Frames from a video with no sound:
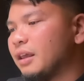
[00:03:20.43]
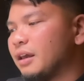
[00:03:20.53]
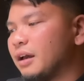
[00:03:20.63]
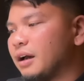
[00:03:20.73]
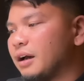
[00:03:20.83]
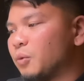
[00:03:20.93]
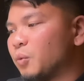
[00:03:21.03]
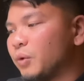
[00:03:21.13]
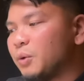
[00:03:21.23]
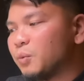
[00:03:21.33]
uh,
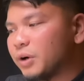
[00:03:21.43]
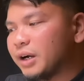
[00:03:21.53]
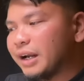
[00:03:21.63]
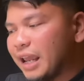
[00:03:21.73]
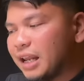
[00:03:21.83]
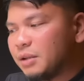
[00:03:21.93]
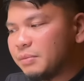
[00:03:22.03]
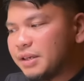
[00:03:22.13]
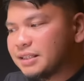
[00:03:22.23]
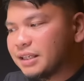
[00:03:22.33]
we were
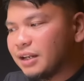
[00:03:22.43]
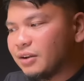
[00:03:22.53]
enemies and